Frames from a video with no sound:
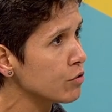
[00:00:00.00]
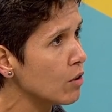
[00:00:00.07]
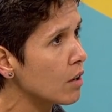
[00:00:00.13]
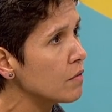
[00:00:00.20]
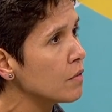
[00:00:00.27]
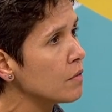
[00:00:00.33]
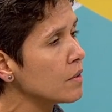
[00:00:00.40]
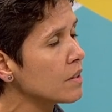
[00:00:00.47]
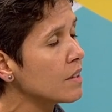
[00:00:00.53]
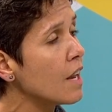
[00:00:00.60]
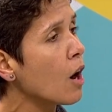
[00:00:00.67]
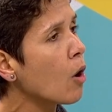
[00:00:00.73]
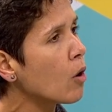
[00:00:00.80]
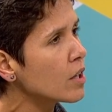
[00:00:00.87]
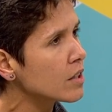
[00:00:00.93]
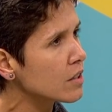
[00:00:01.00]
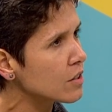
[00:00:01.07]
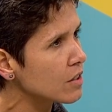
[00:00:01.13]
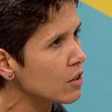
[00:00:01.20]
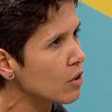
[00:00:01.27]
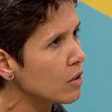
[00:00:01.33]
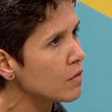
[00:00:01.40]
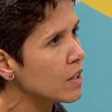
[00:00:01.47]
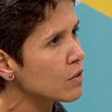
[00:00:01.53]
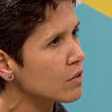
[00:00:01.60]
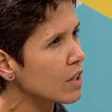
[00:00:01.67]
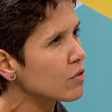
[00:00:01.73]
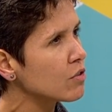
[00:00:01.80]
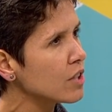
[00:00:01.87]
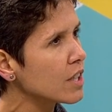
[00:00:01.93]
nove derrotas, né? nove
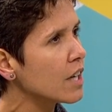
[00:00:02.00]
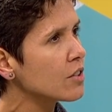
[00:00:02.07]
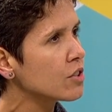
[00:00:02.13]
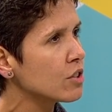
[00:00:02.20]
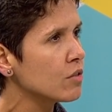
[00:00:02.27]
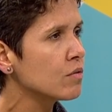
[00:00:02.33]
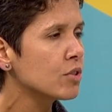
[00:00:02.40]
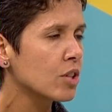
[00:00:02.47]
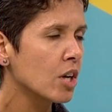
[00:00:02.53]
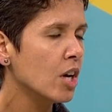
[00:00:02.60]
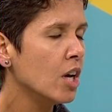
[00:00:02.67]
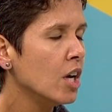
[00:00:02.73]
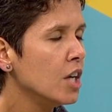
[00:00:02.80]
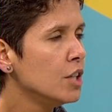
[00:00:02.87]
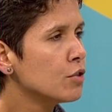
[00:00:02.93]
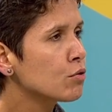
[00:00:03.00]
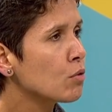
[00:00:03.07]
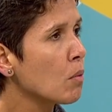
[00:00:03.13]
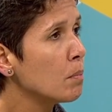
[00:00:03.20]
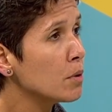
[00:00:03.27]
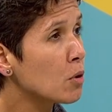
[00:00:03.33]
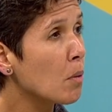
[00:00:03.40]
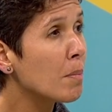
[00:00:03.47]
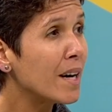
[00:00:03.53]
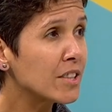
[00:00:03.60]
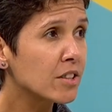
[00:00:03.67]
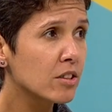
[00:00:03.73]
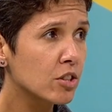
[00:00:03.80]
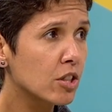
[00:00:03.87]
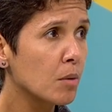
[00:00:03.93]
resultados negativos, isso complicou
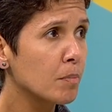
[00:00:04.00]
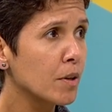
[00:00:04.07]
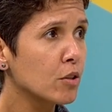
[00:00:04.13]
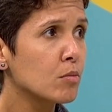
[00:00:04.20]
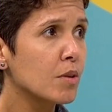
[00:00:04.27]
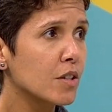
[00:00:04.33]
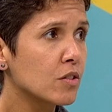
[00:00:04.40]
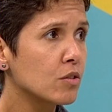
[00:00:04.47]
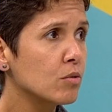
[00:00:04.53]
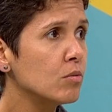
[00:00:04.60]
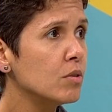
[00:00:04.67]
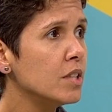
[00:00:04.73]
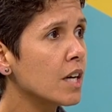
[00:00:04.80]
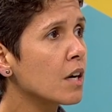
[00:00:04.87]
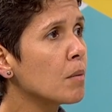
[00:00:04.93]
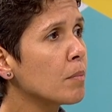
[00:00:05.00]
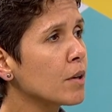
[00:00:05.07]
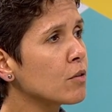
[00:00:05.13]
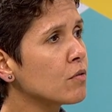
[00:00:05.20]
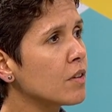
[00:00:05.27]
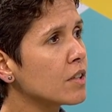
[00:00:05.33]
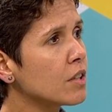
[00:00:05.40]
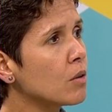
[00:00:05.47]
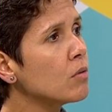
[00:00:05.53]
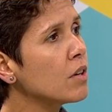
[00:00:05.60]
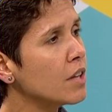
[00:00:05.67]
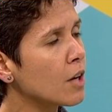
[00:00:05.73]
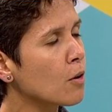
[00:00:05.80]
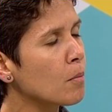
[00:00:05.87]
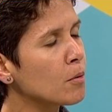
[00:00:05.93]
bastante a campanha do Brasil e a campanha do Vadão
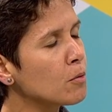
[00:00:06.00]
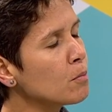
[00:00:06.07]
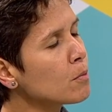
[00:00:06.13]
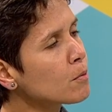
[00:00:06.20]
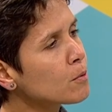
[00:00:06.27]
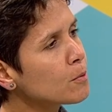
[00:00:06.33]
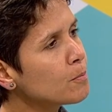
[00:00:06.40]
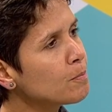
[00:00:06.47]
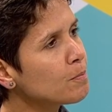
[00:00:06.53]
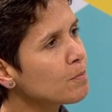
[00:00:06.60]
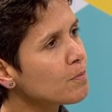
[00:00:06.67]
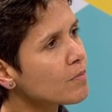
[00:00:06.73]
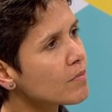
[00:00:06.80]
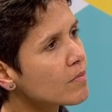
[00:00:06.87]
na Copa do Mundo. Tá